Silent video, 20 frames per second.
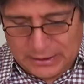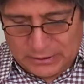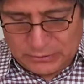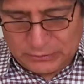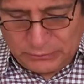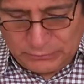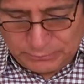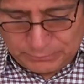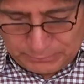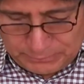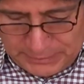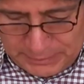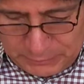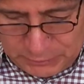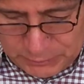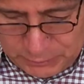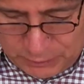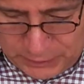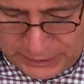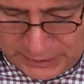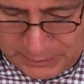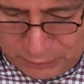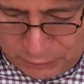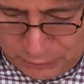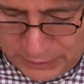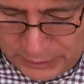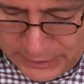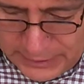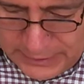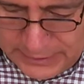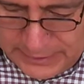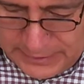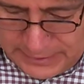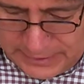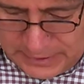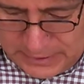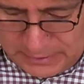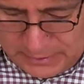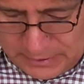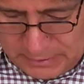¿no? Vemos, por ejemplo,
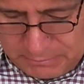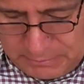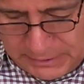en,